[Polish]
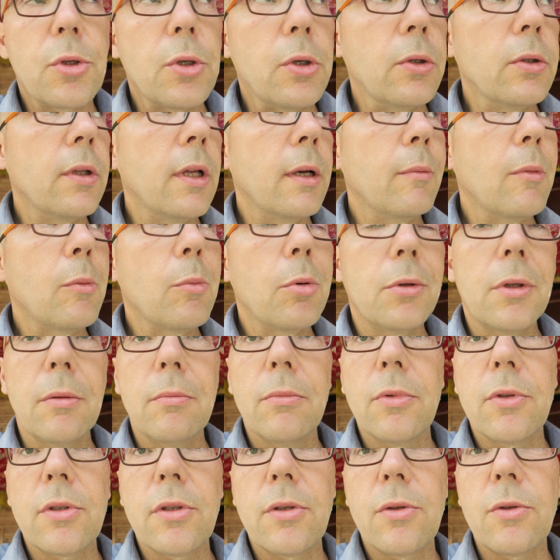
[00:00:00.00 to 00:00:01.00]
początek, bo
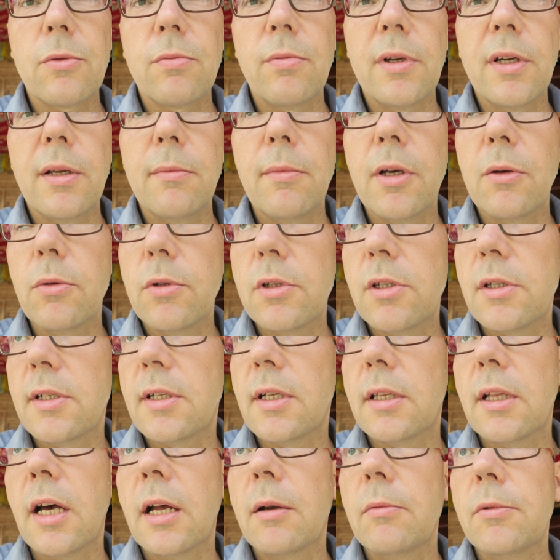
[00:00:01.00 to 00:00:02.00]
potem może już będę miał gdzieś
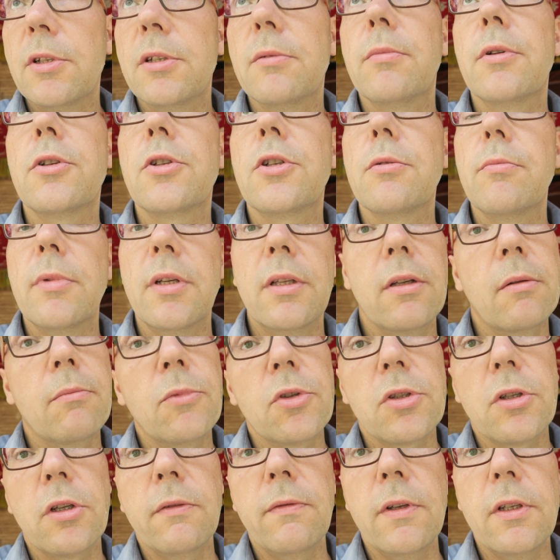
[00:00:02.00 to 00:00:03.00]
za darmo, zobaczymy. Tak
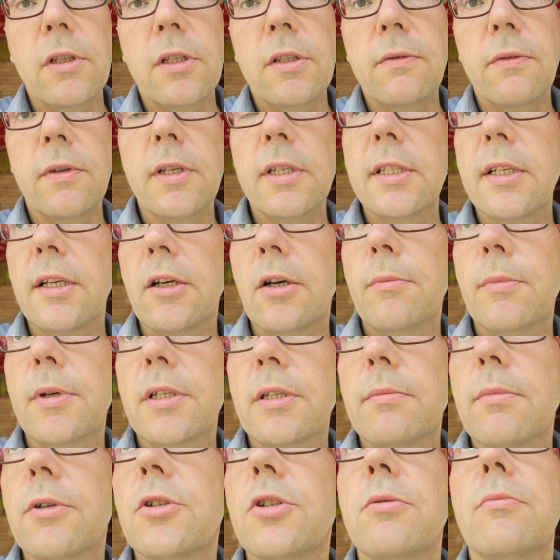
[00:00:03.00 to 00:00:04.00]
muszę odwiedzić swoich
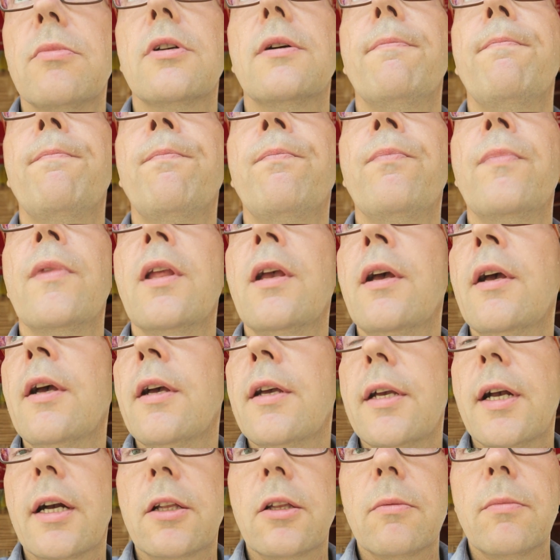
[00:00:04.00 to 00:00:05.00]
znajomych, zobaczymy
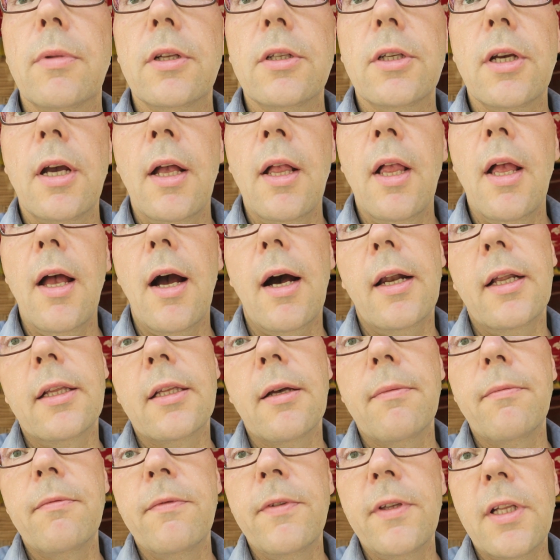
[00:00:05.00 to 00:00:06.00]
jak to będzie. Ale
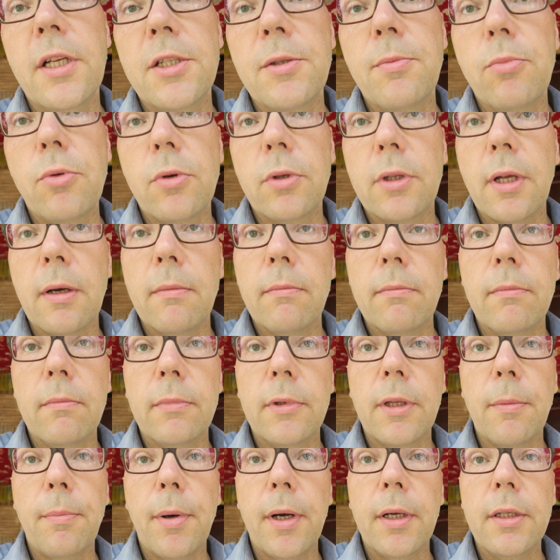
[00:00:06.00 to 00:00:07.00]
ta, widać było
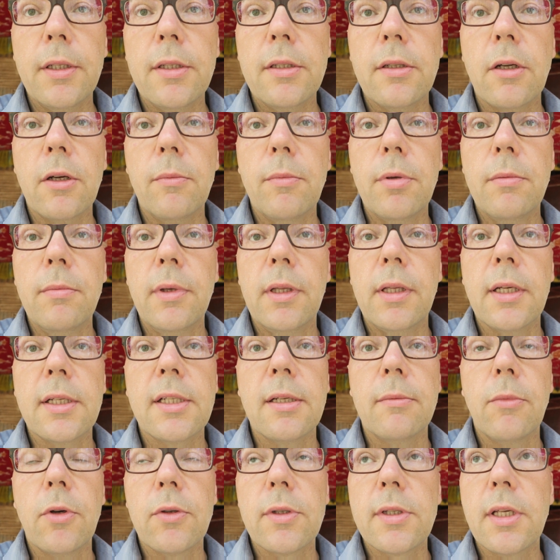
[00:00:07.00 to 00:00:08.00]
tam ta pani, co robi mi te
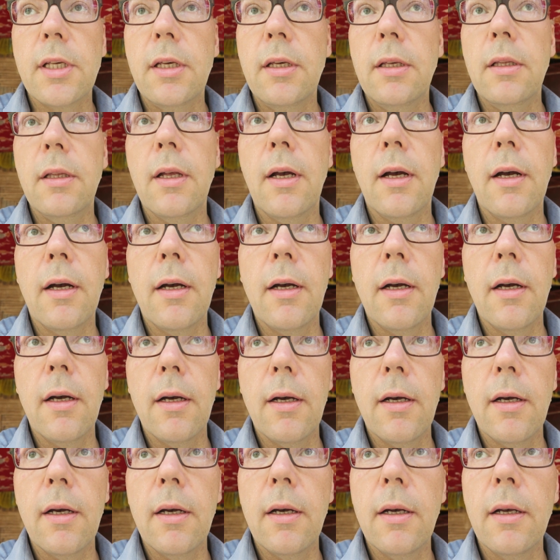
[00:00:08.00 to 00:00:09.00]
samoski
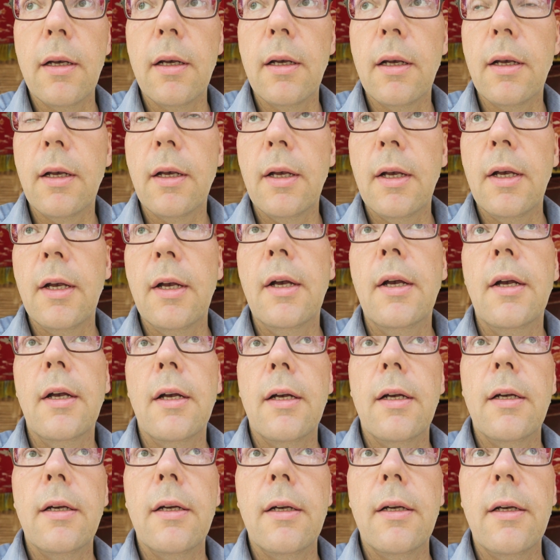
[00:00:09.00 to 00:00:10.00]
na,
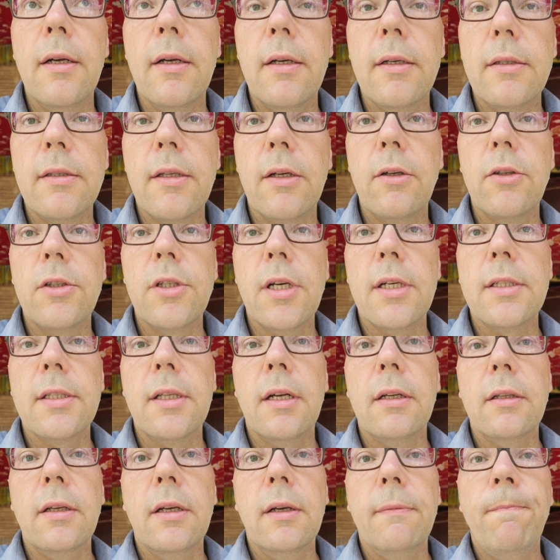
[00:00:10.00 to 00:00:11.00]
yy, z tego
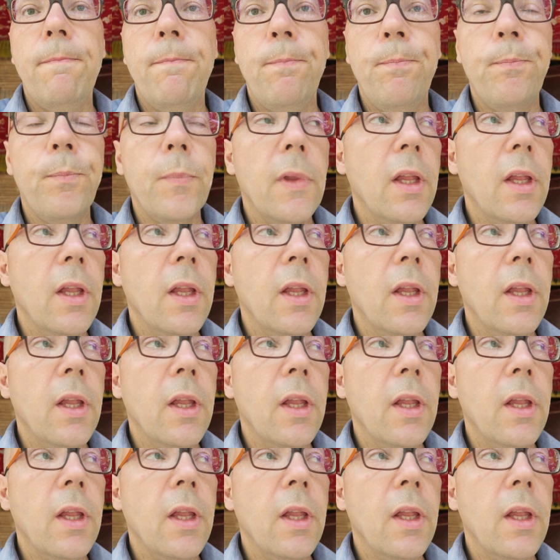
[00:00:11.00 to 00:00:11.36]
ciasta, nie?